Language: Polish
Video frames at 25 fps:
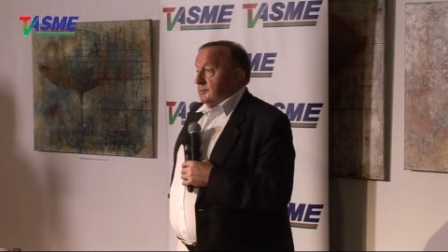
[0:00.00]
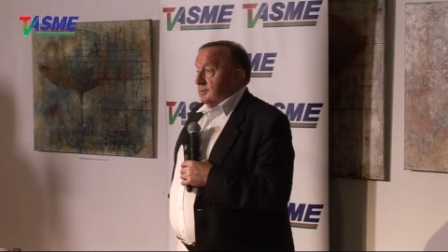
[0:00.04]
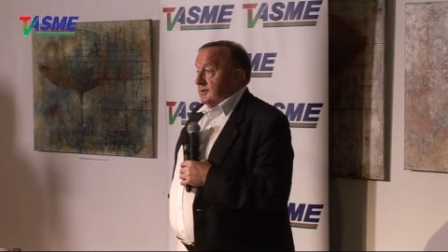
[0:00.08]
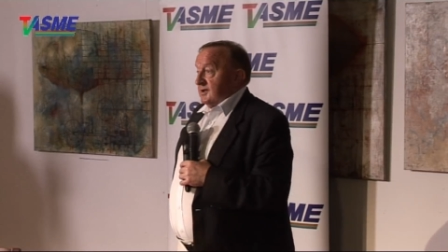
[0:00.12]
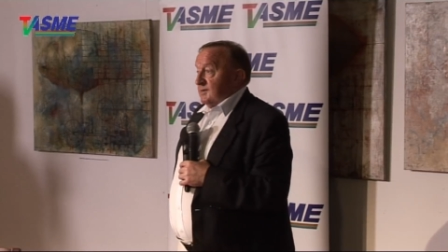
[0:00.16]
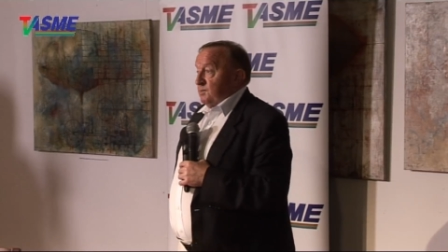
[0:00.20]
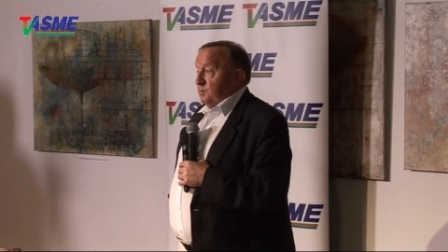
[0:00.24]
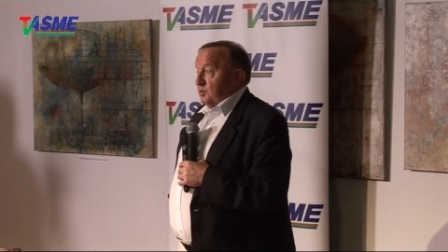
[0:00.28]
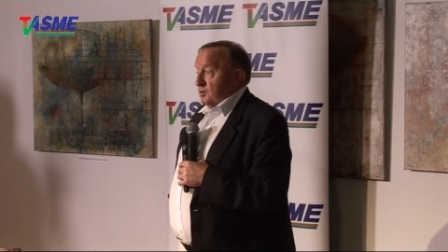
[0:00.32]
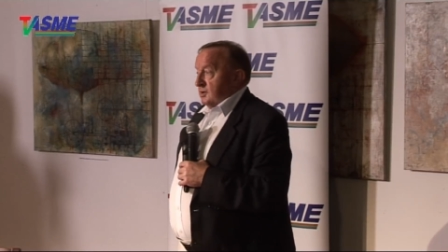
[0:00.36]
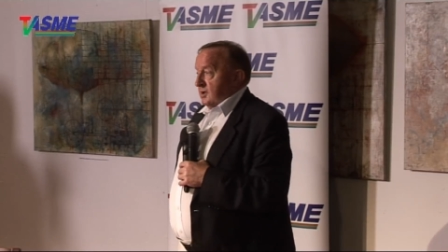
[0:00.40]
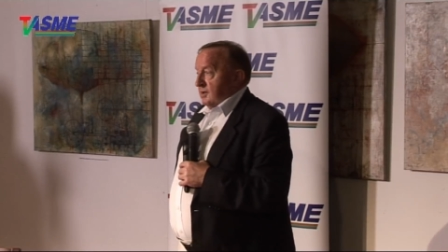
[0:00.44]
Y,
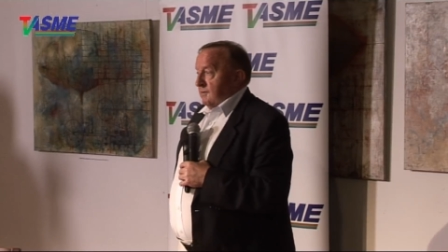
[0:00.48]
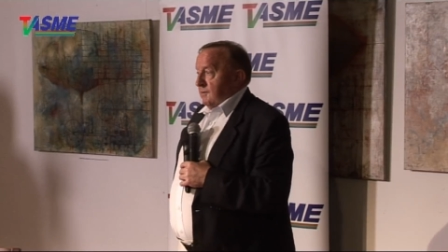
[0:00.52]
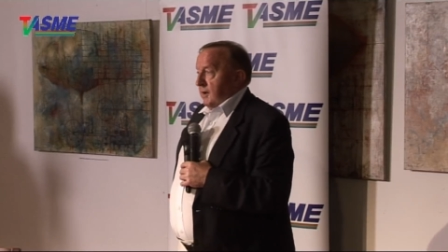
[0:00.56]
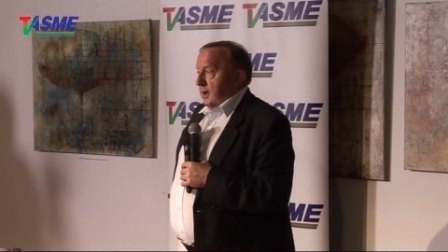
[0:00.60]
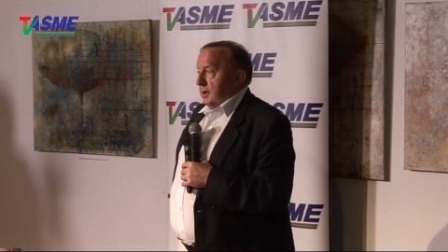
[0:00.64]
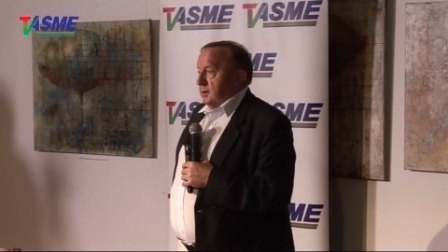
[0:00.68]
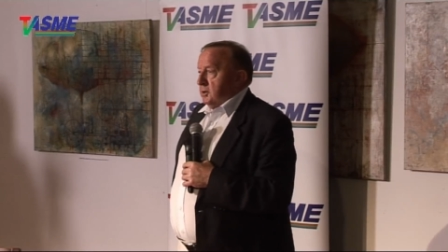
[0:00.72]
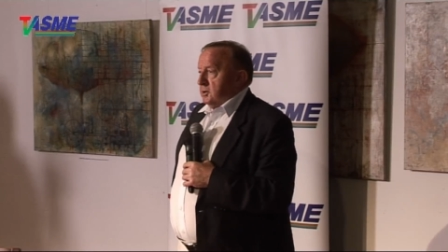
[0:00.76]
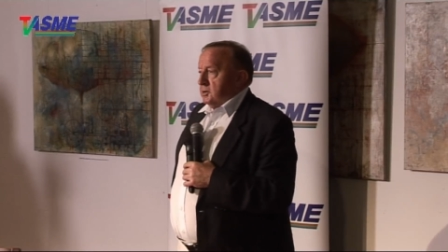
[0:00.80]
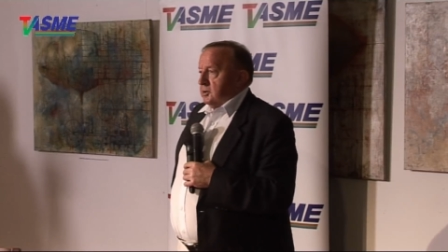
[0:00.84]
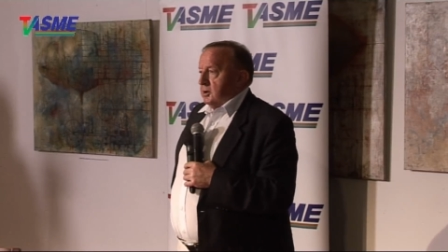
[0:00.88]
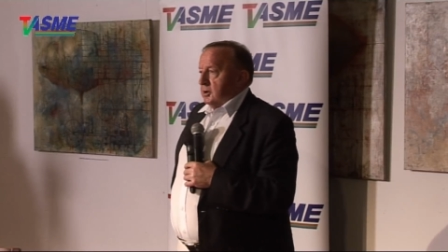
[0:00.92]

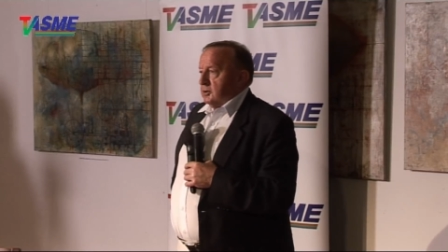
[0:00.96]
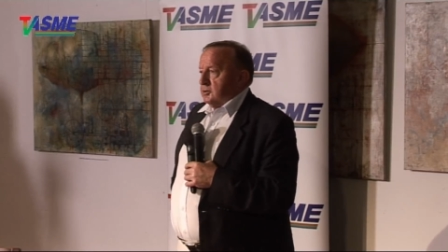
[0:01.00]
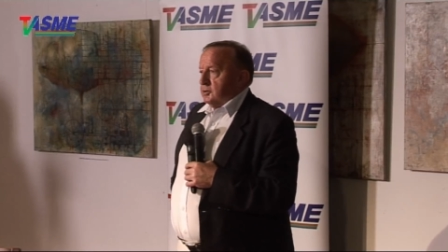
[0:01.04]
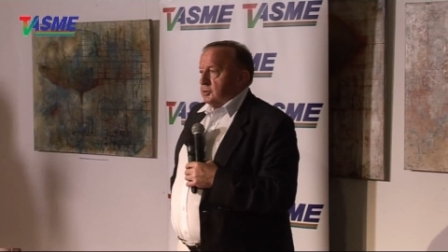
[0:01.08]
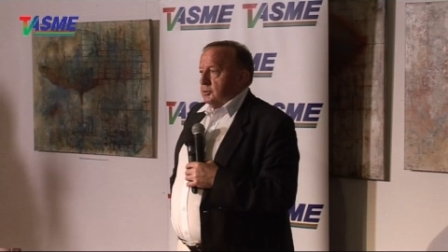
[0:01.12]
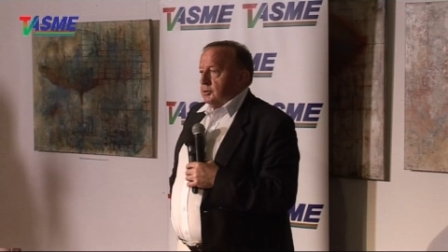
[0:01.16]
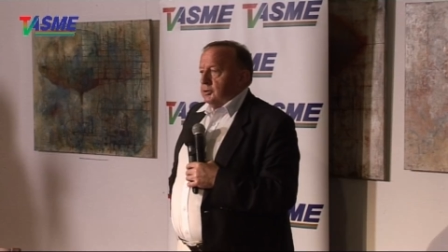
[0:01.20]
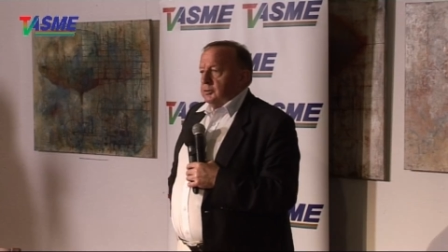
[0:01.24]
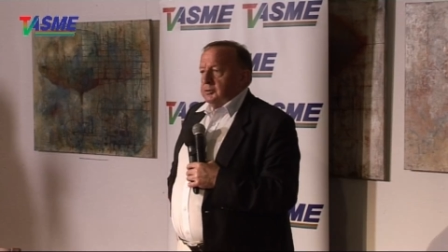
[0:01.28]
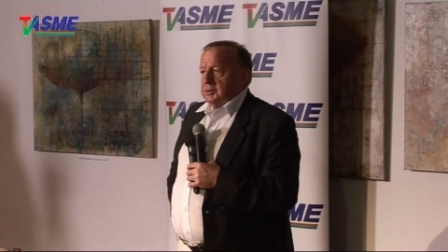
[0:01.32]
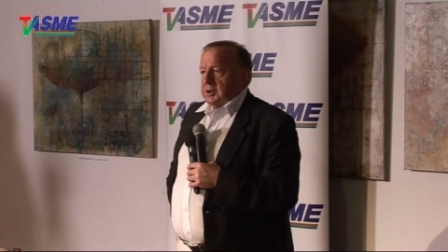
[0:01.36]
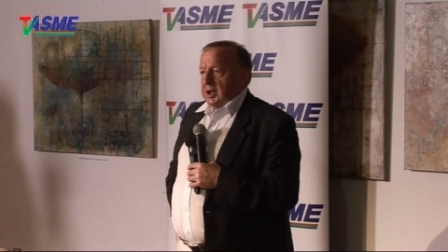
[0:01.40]
spodziewali się,
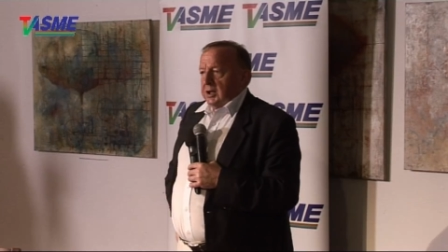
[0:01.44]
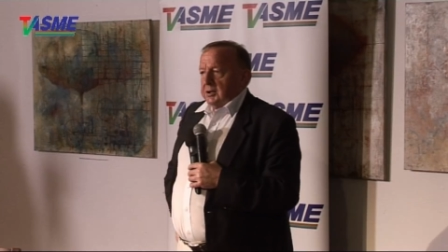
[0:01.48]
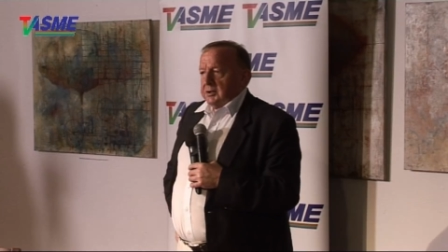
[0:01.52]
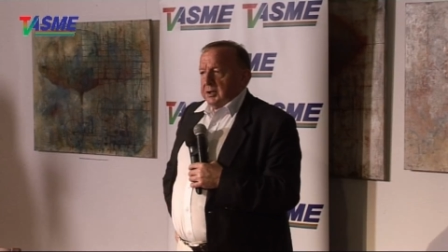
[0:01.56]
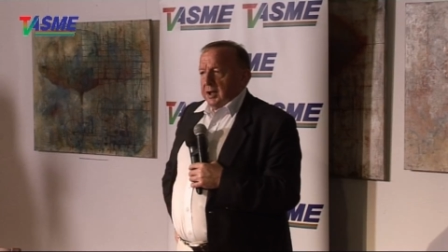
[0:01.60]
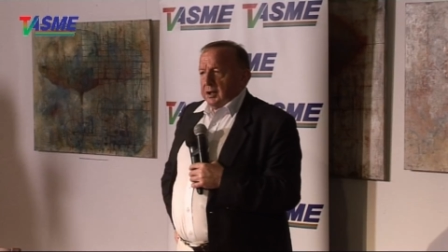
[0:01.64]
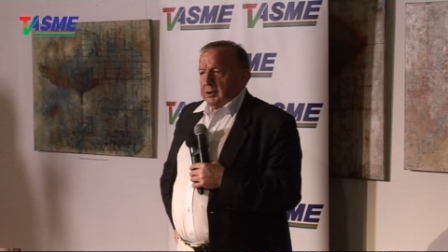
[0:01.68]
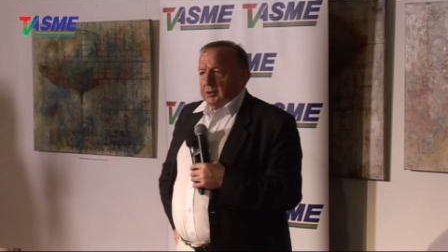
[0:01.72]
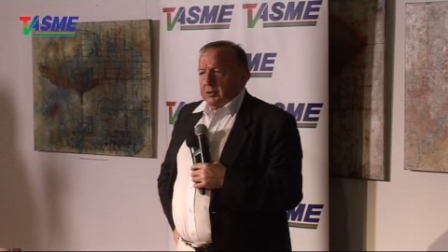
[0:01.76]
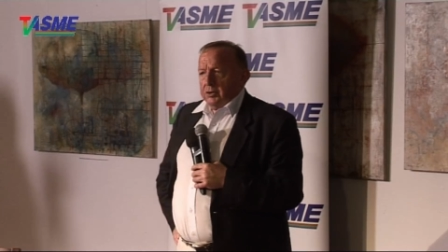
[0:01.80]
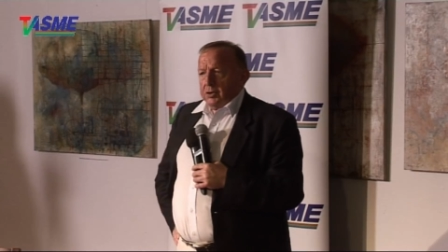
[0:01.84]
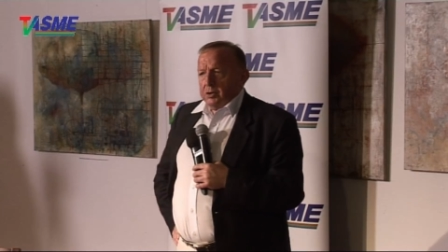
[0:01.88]
że on tak
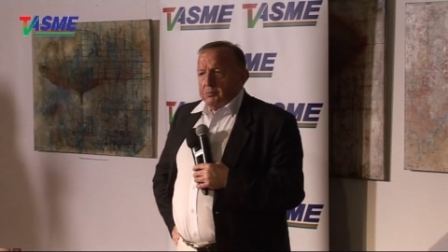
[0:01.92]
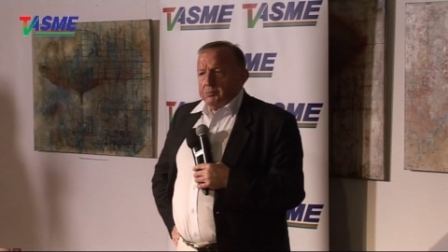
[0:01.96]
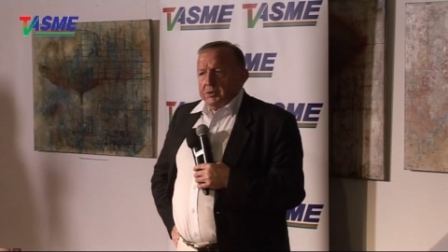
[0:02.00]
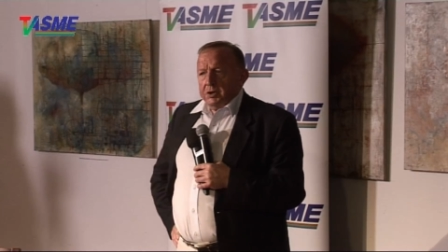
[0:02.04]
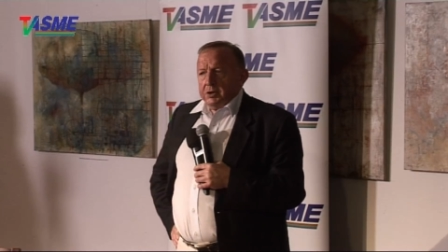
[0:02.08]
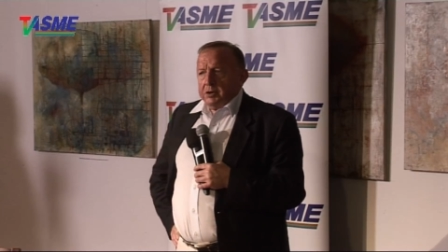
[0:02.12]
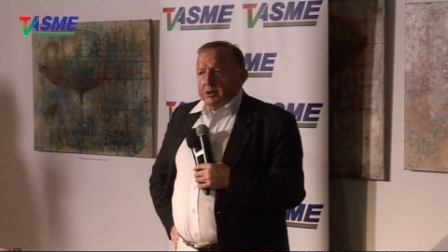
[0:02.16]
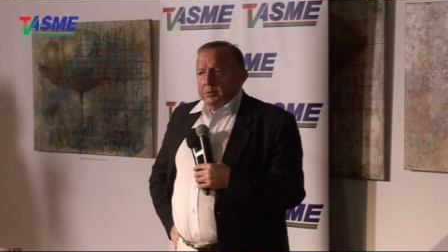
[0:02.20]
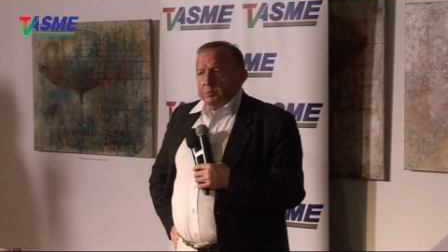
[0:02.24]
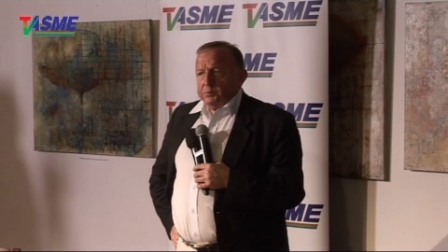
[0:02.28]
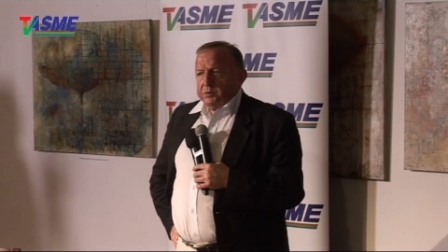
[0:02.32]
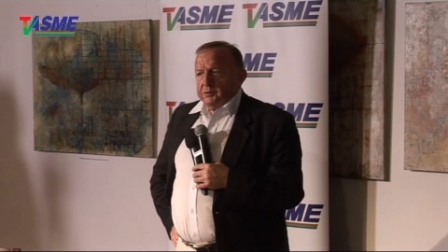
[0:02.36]
jak Gromyko